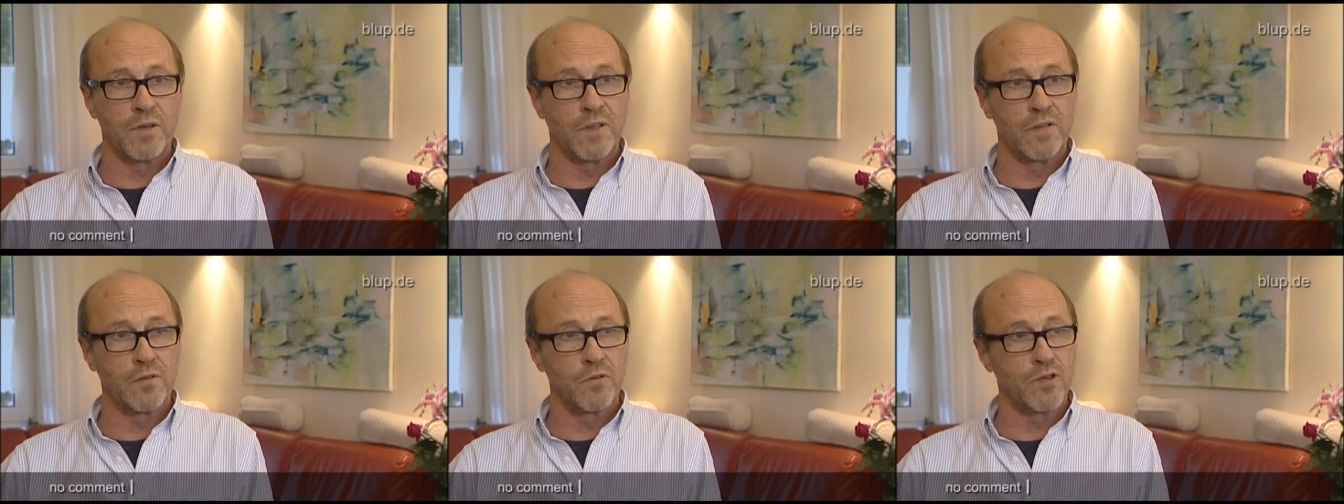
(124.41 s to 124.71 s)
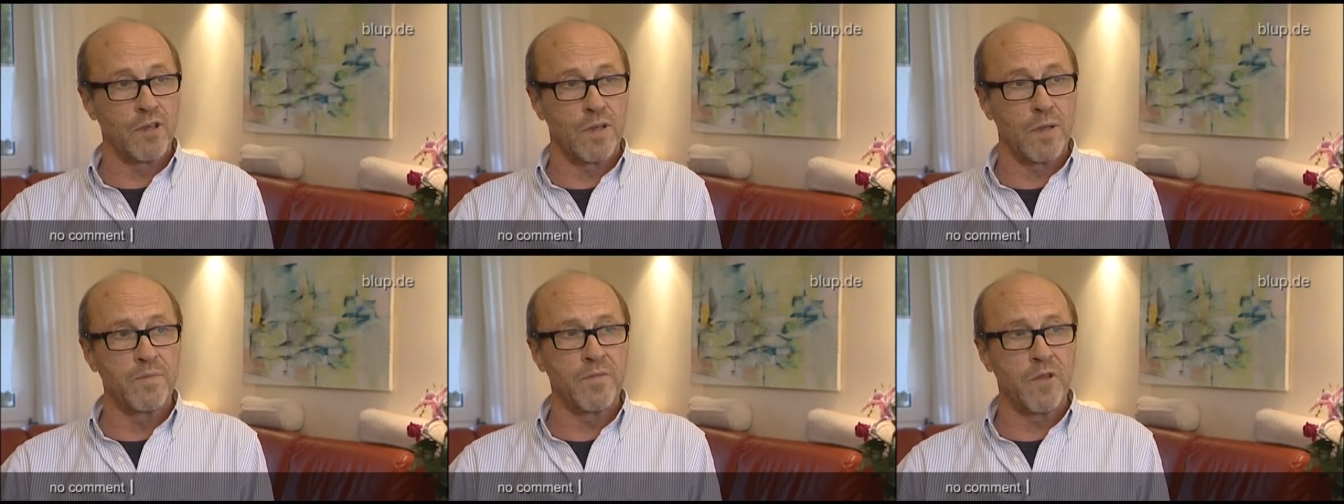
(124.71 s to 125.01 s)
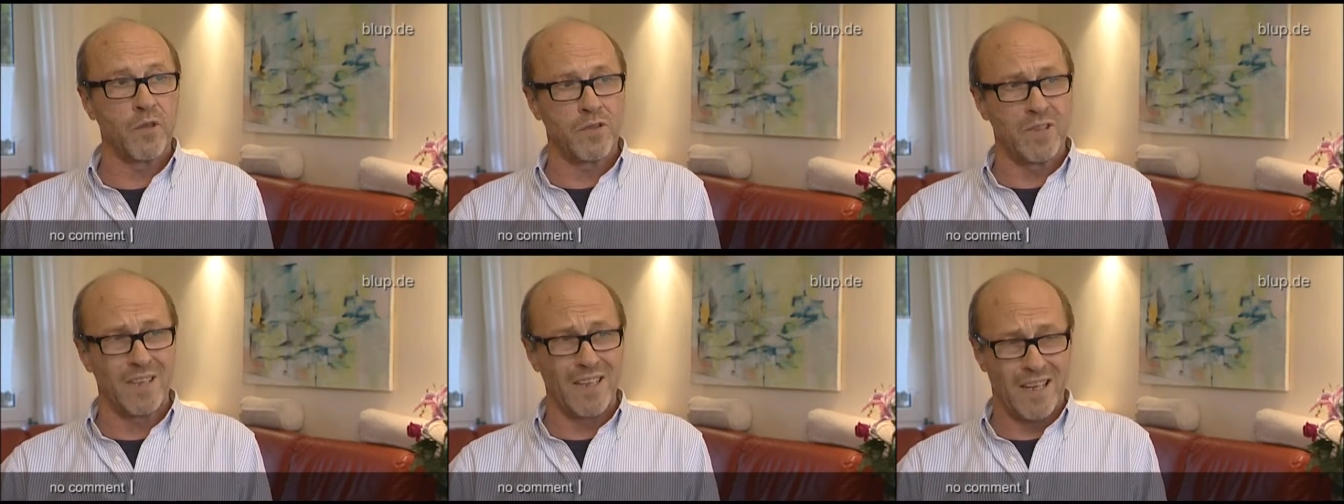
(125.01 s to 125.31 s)
Dadurch haben wir
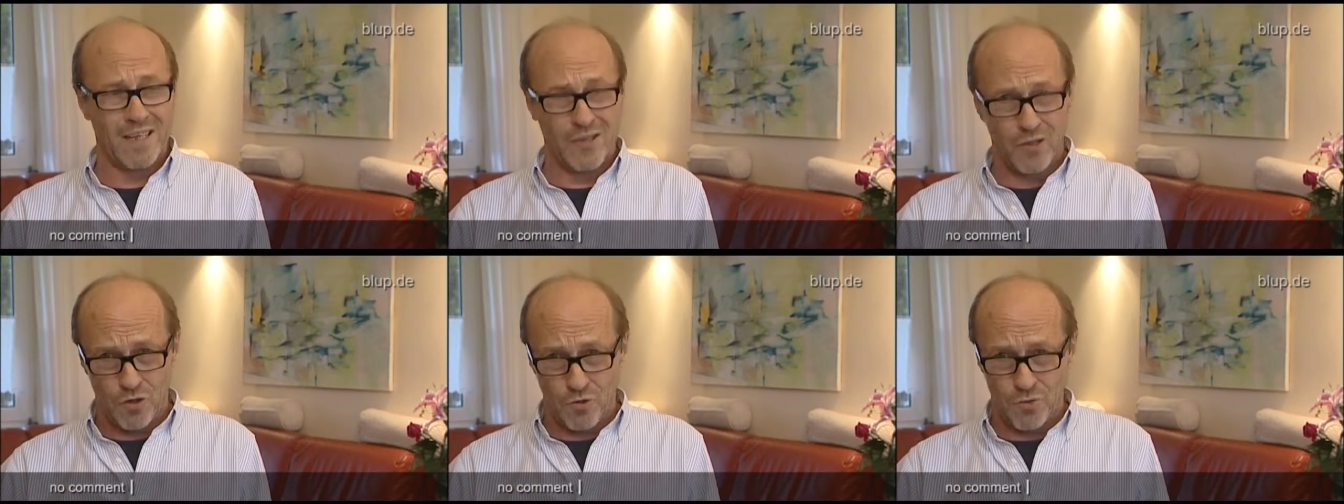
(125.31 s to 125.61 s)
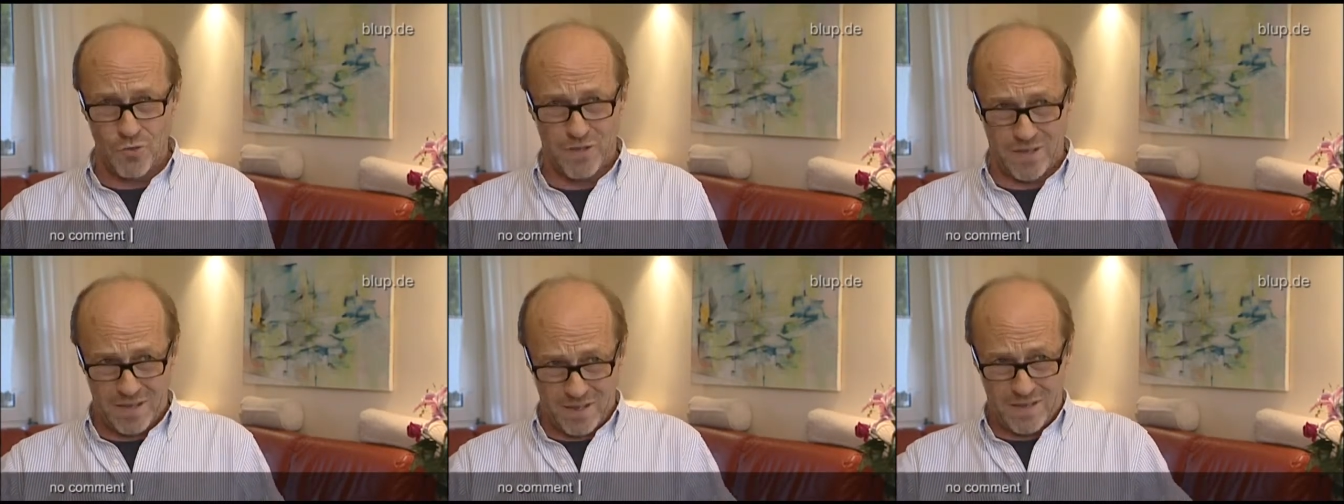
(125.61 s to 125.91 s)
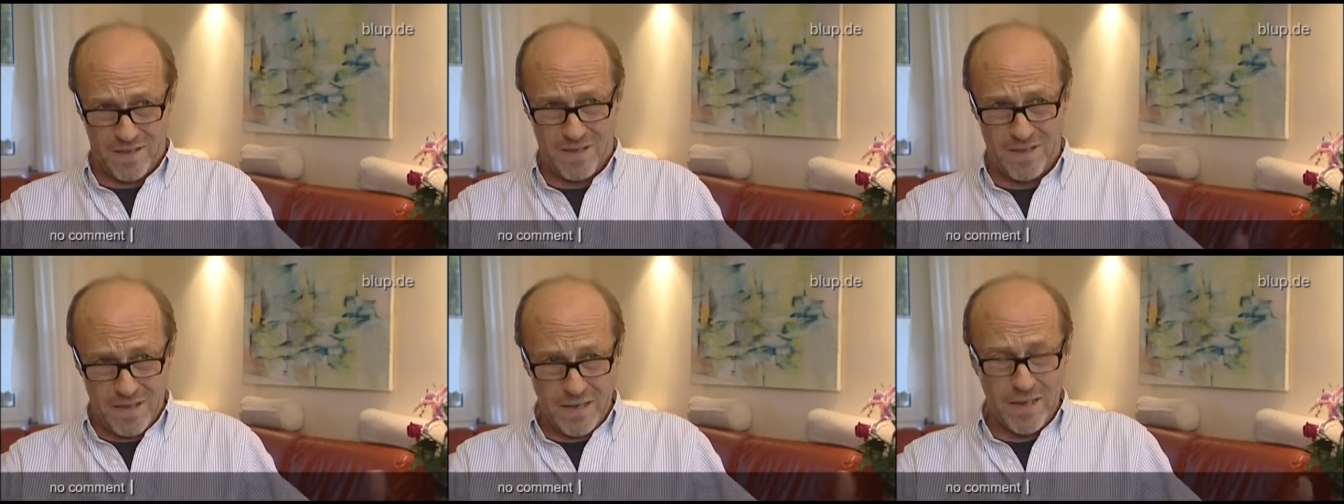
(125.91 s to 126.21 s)
auch den Anschluss
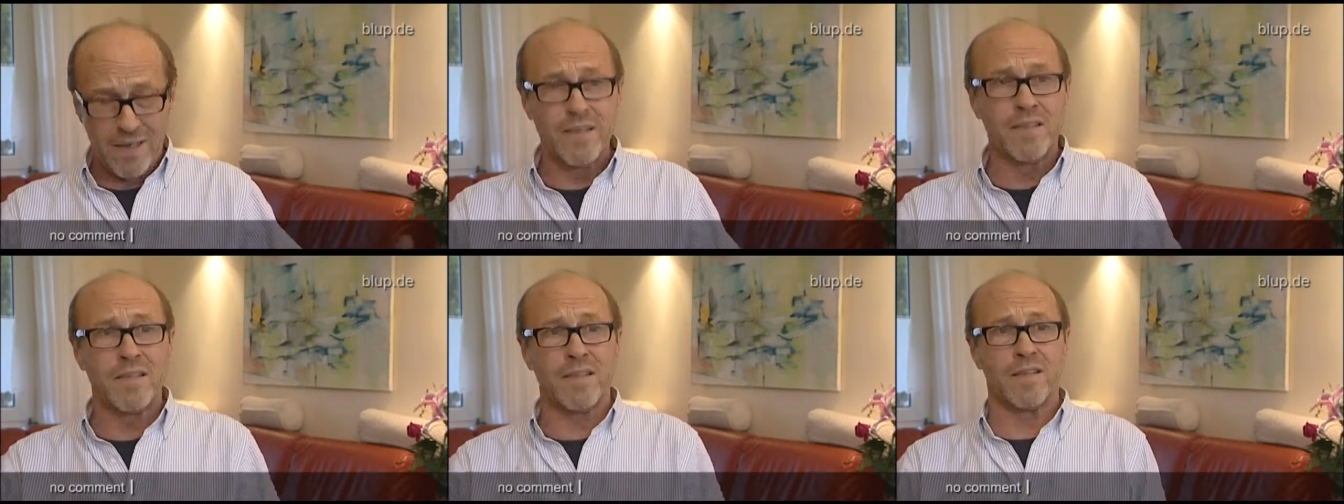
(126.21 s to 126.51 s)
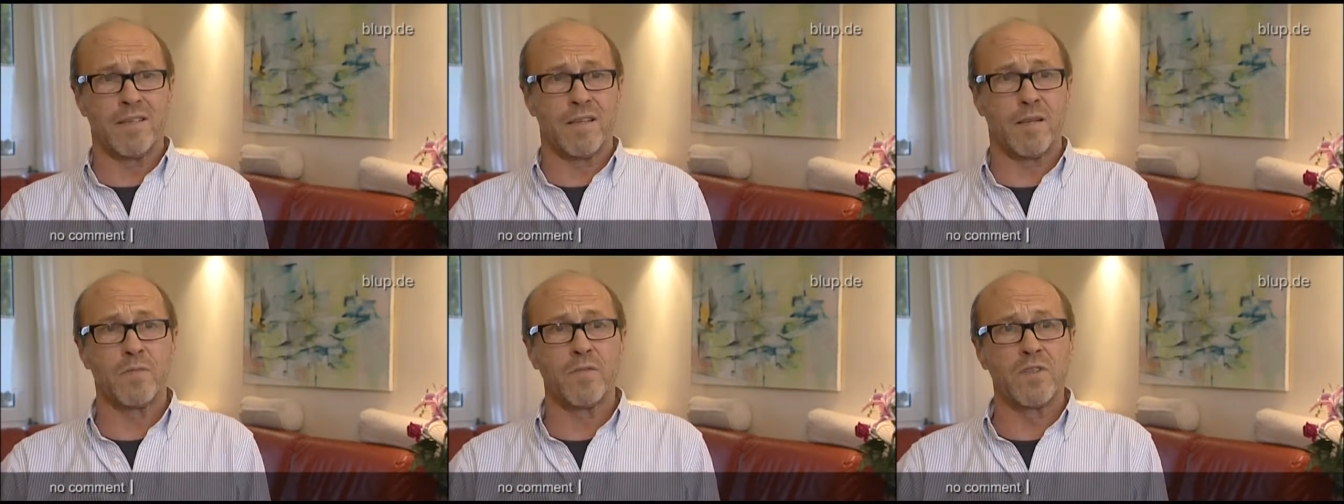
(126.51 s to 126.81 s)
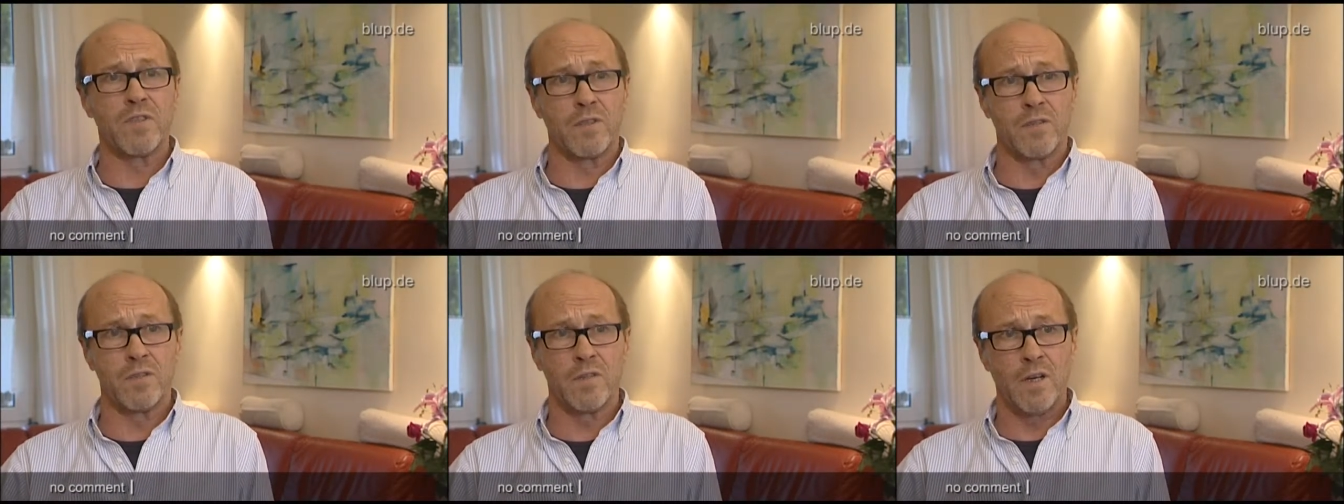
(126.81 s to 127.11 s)
an die
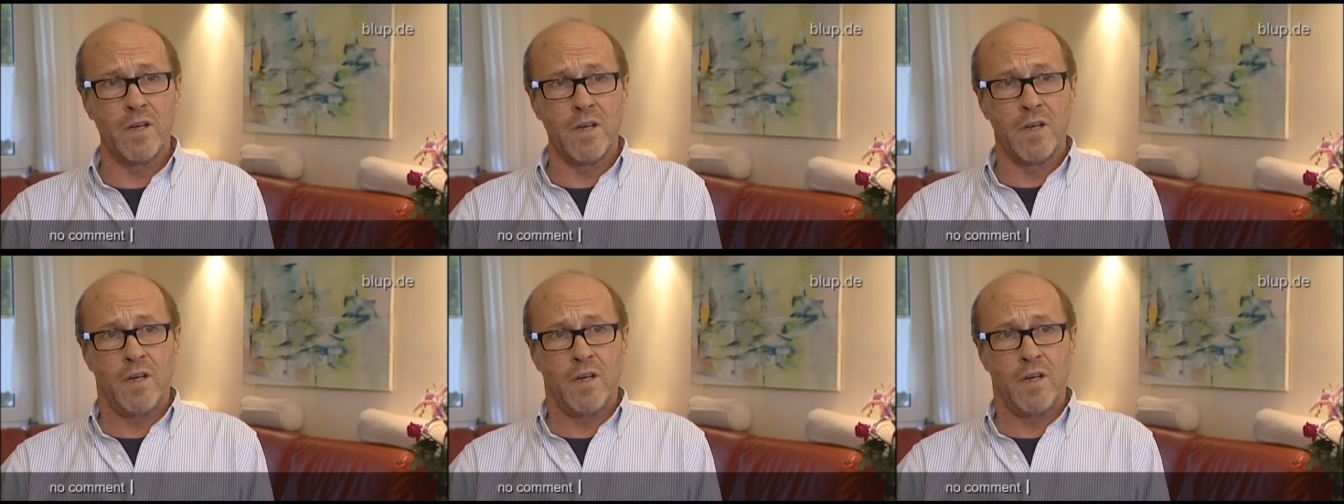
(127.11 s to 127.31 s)
gesamte